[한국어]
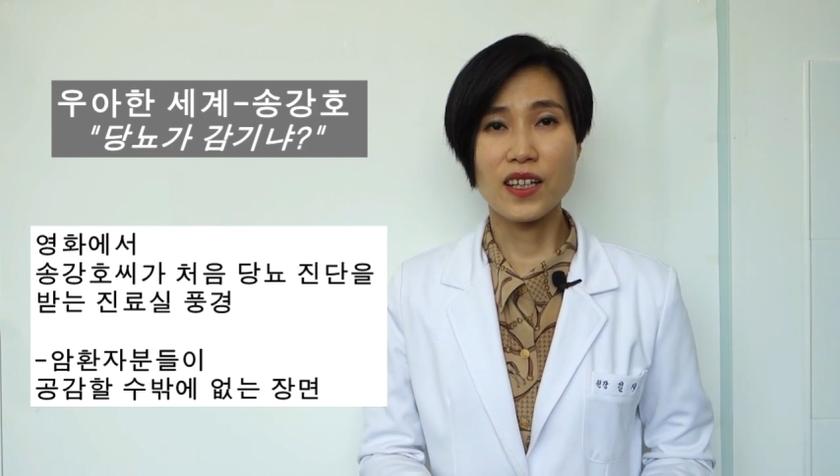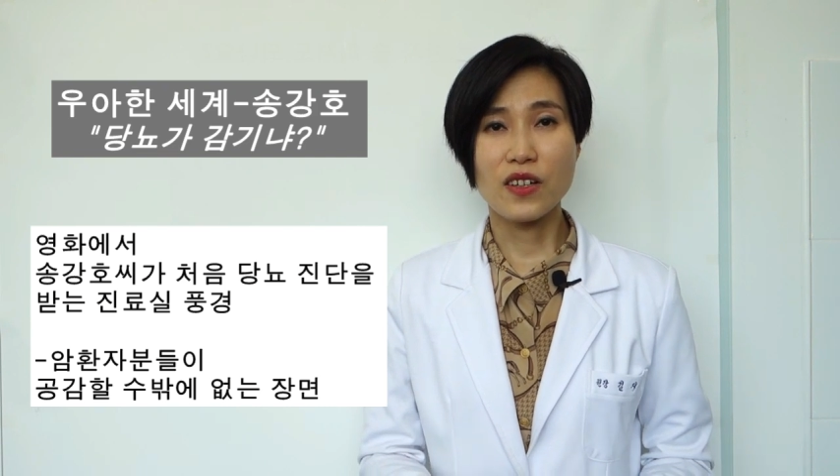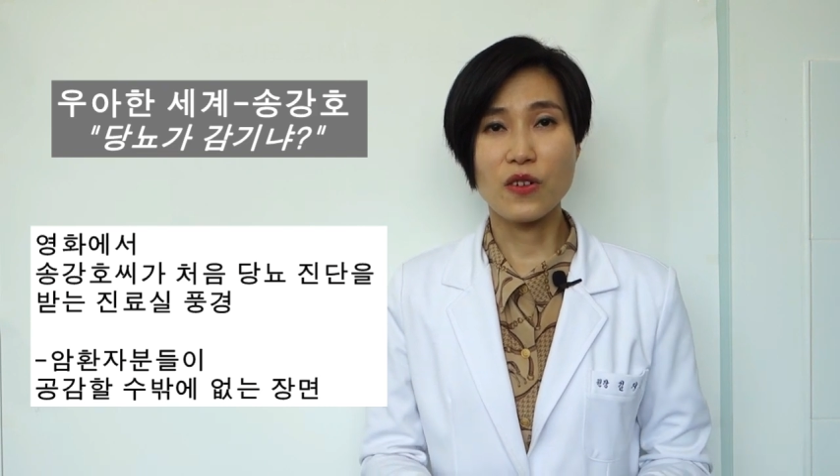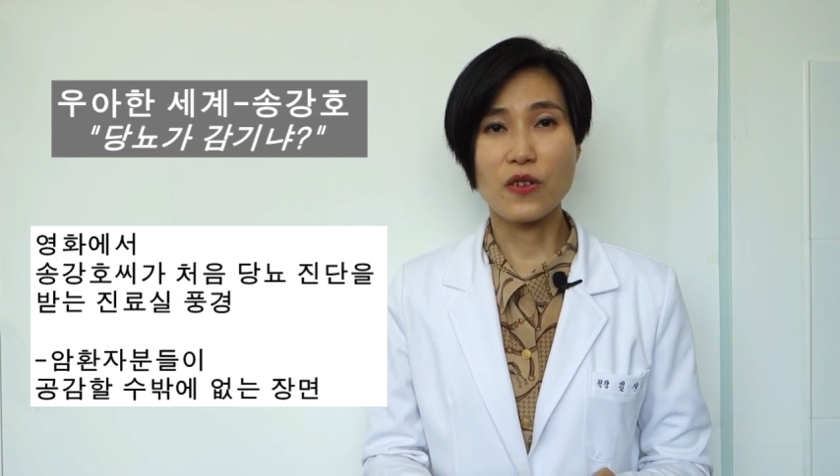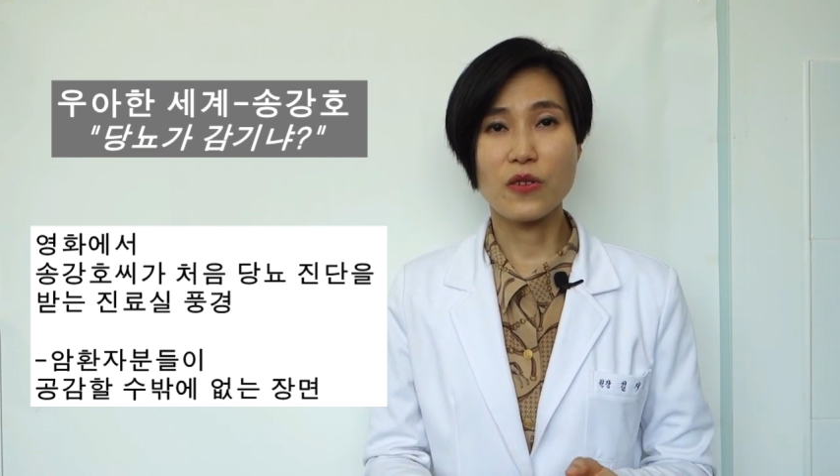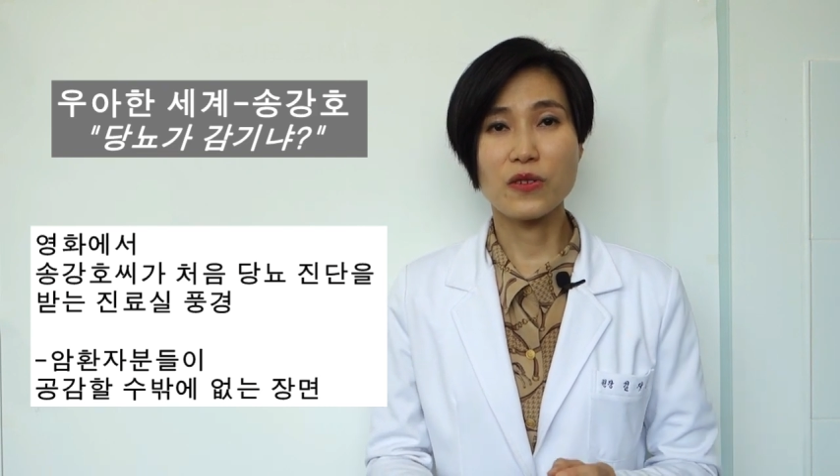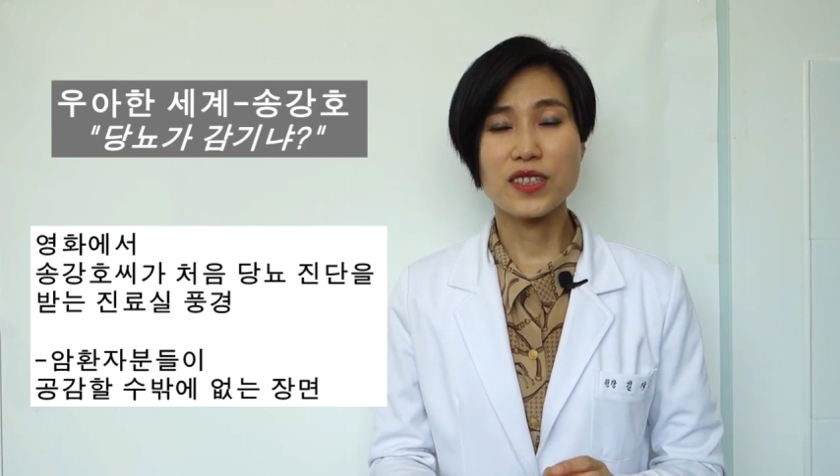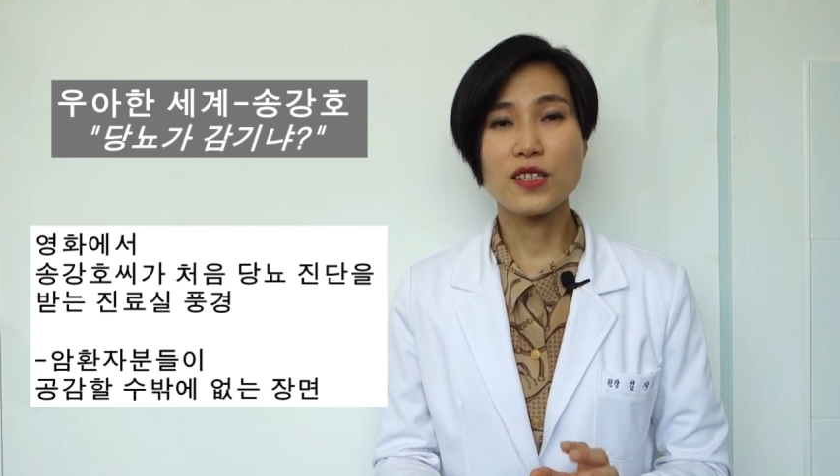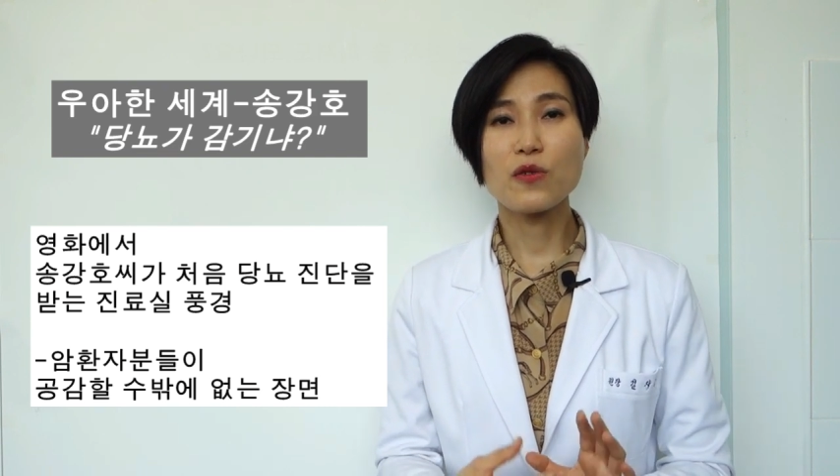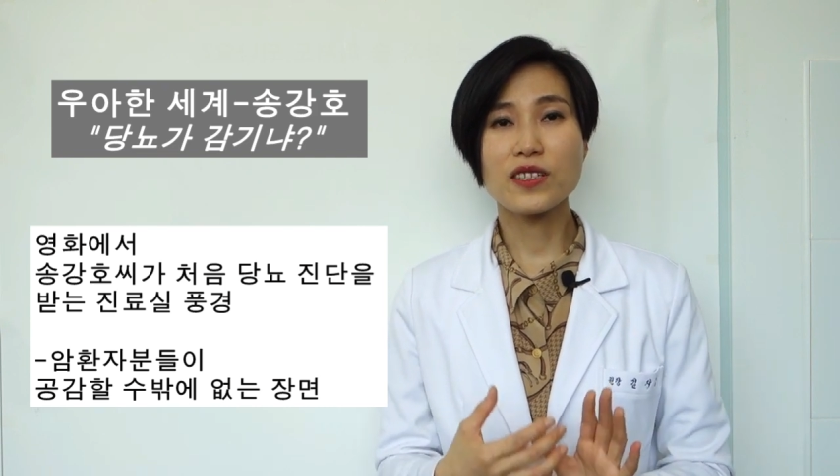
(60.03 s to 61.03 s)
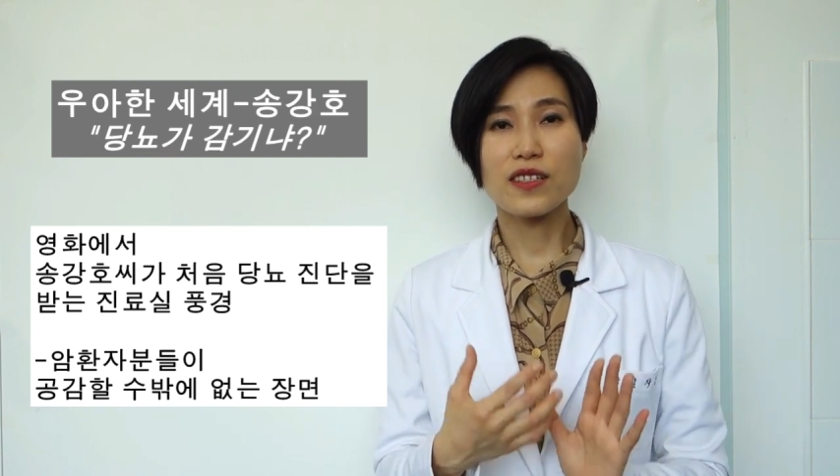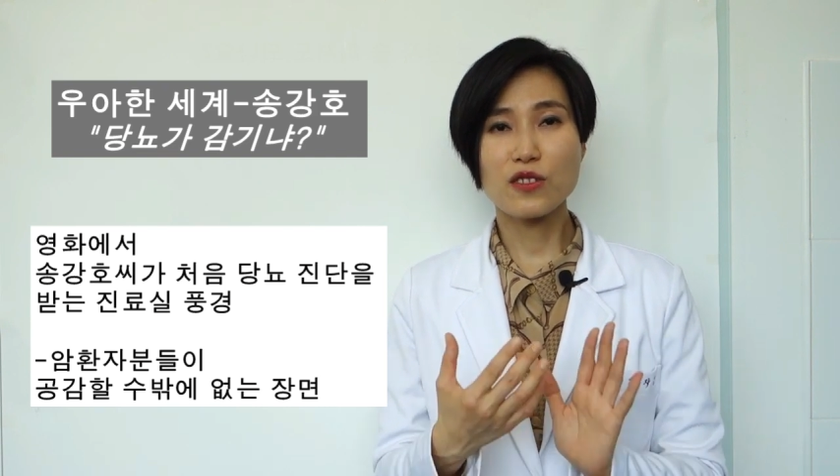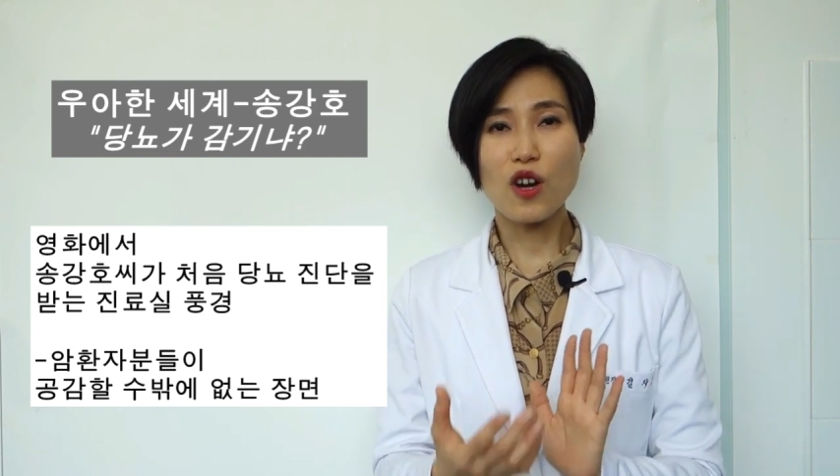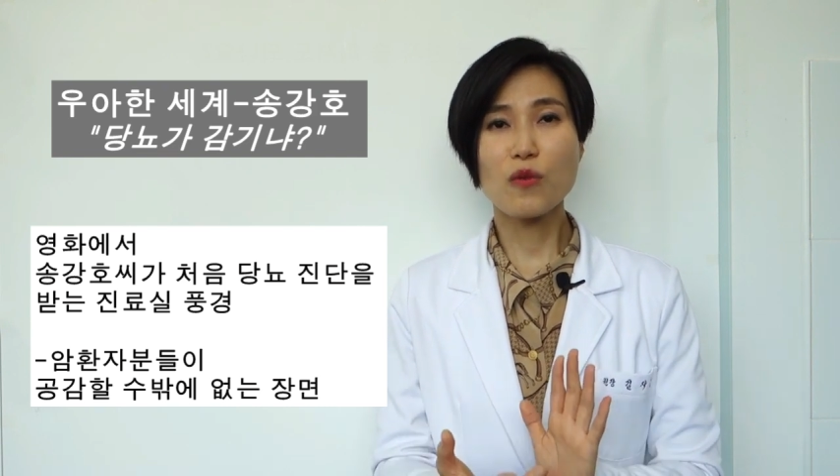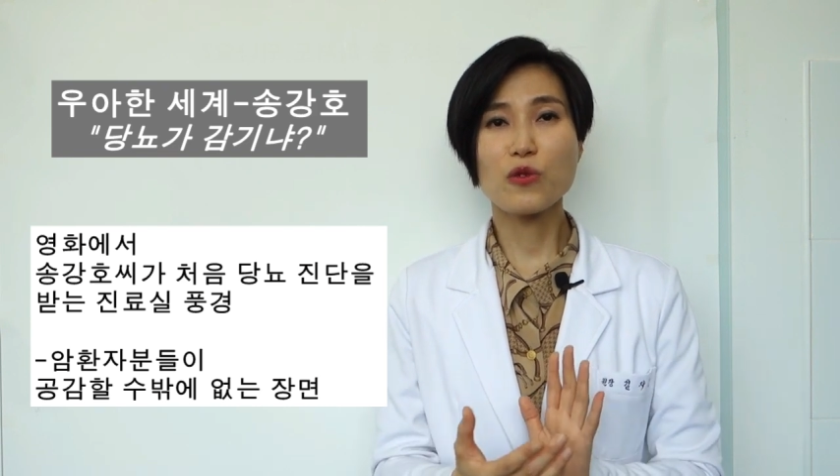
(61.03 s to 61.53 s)
어, 진료실에서
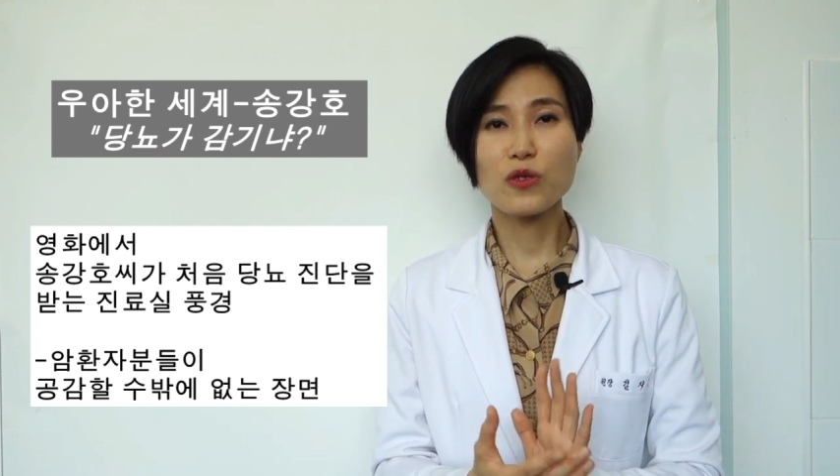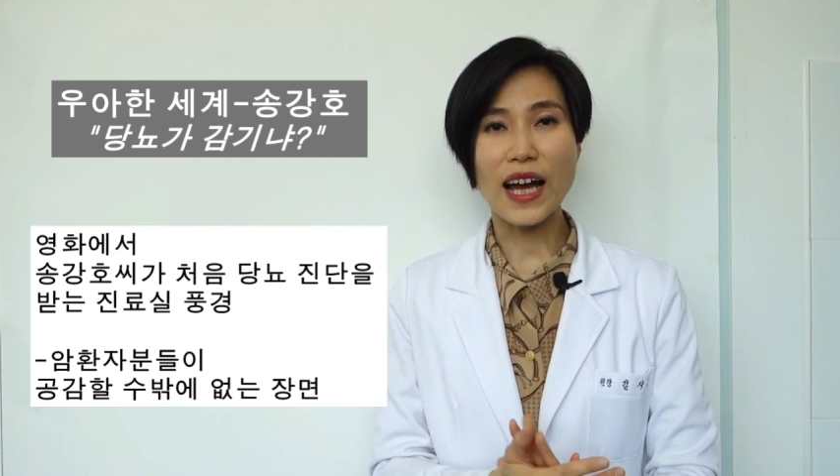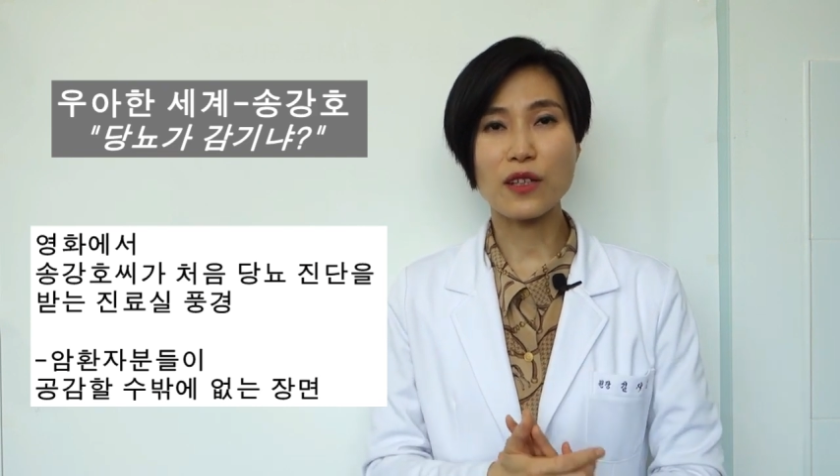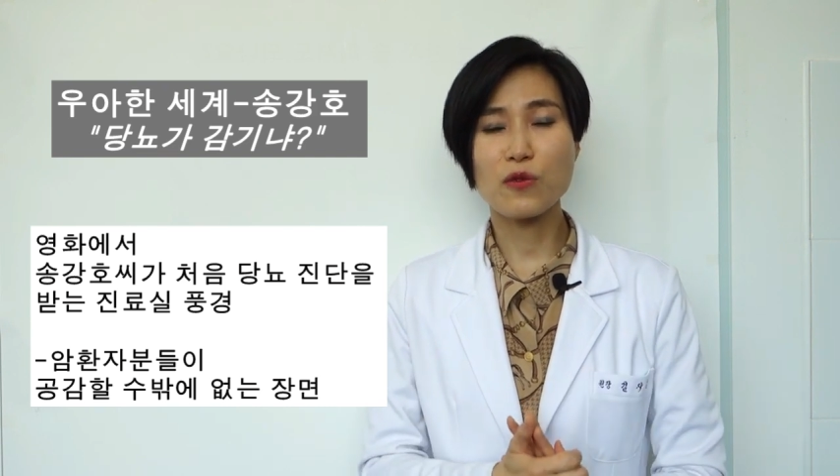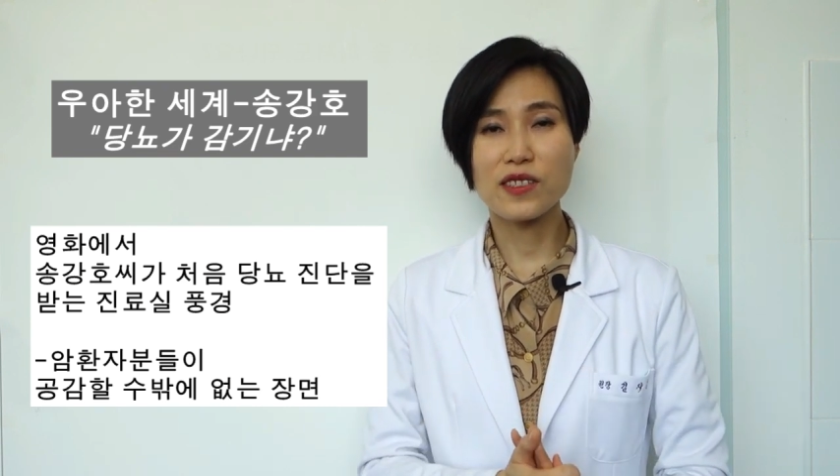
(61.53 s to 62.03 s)
처음으로 당뇨